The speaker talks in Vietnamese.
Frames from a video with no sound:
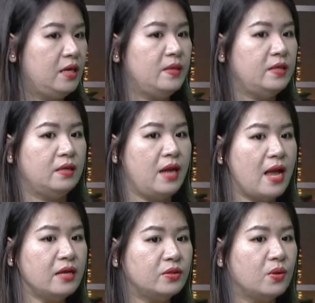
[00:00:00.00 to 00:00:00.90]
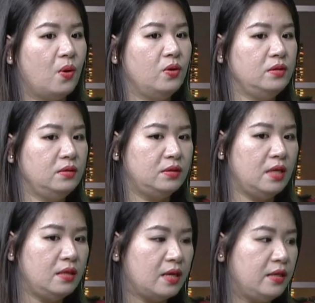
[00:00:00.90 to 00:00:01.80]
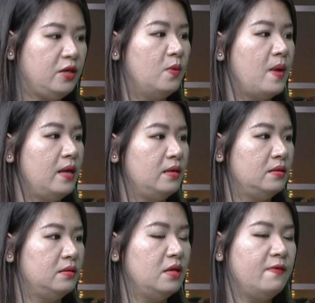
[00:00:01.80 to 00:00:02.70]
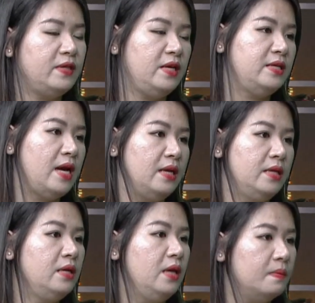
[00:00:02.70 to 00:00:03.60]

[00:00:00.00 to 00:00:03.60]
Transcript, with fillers: bây giờ đa số rất là nhiều bạn rơi vào tình trạng là thất nghiệp